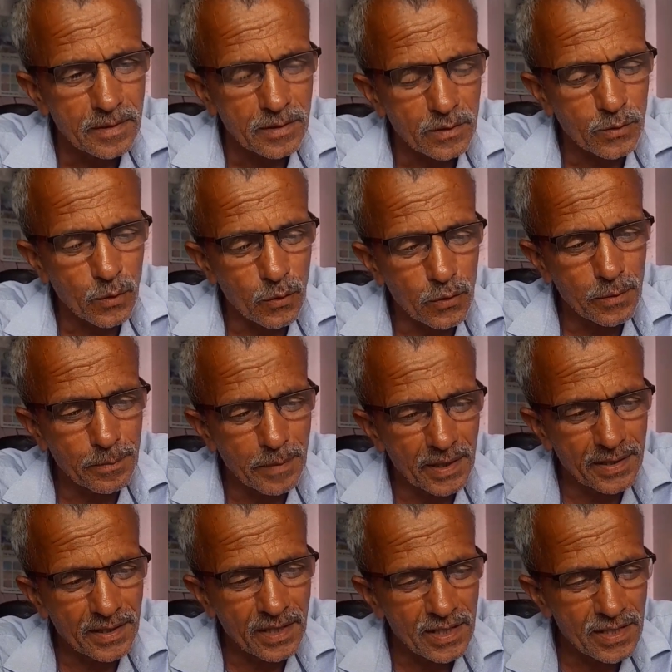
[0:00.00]
रोड
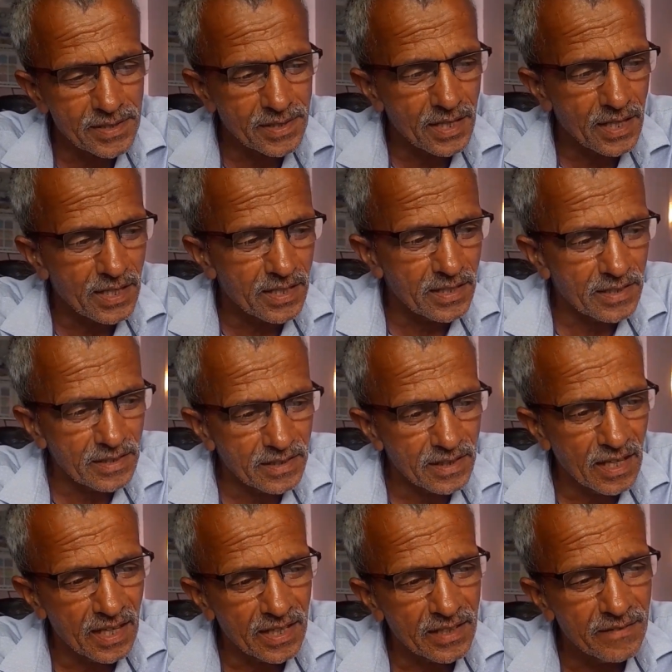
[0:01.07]
बंद है सारे
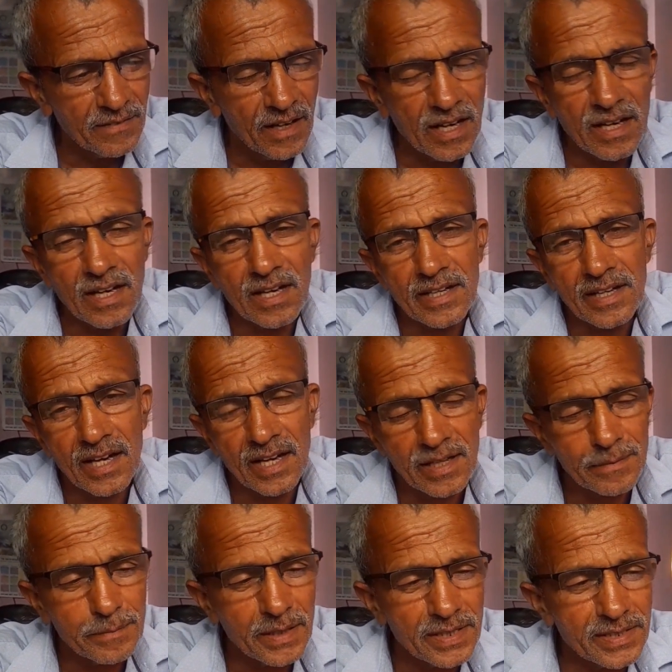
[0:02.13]
गाड़ी वाया
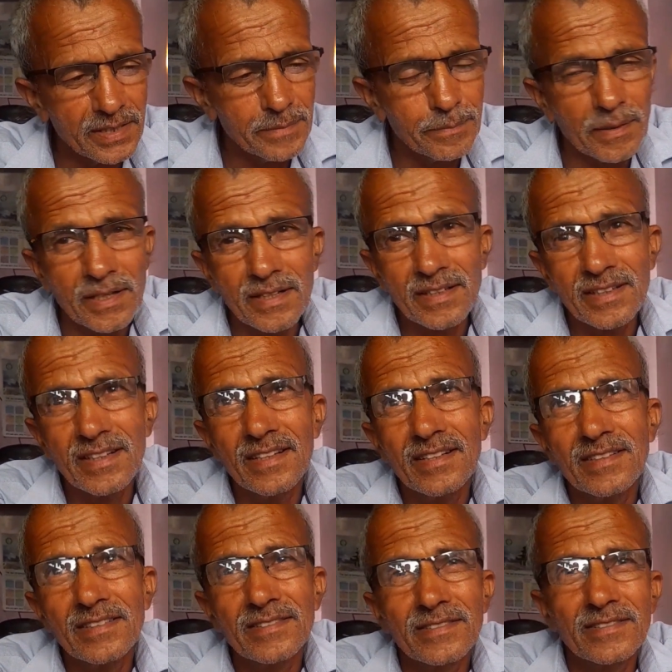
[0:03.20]
नाहन भेजनी पड़ रही
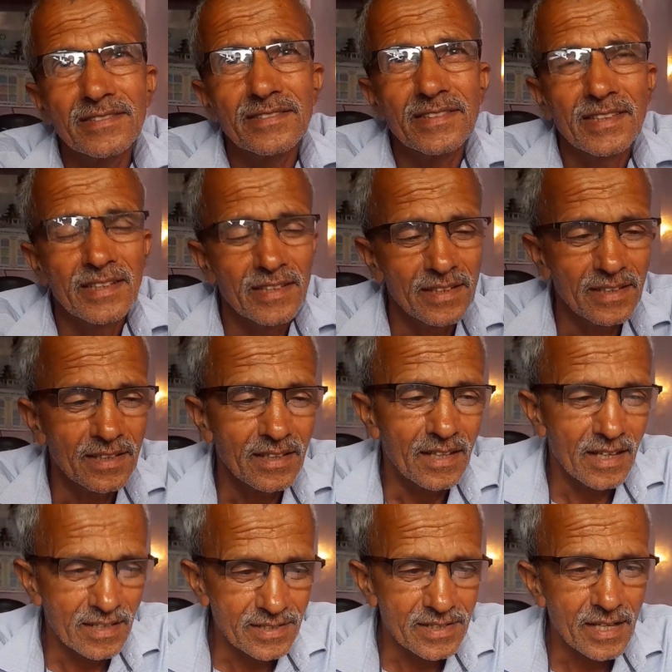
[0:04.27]
है
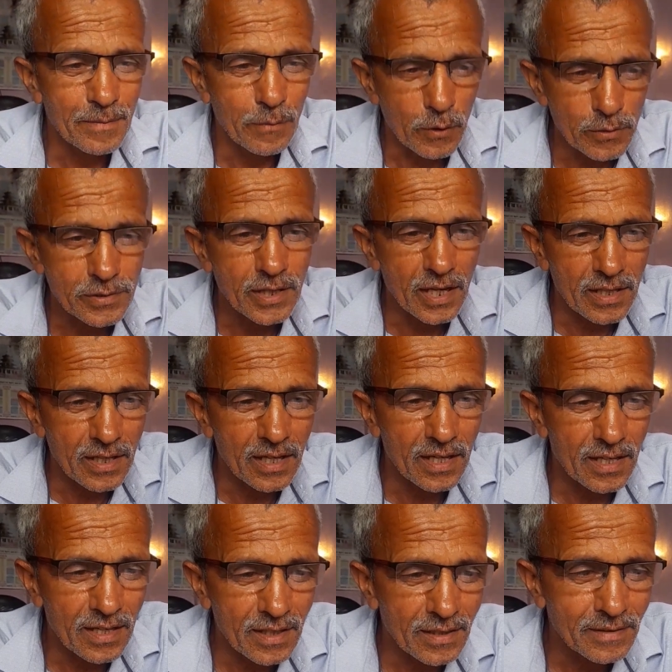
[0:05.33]
खर्चा बहुत ज़्यादा
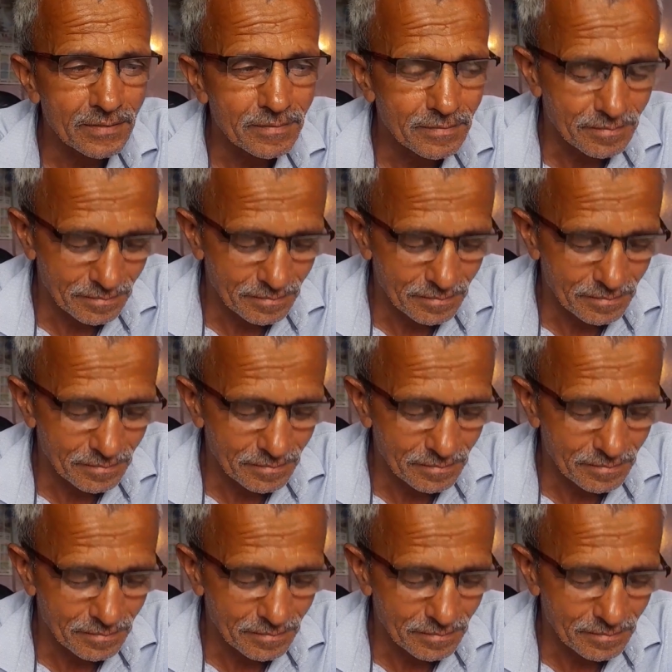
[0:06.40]
आ रहा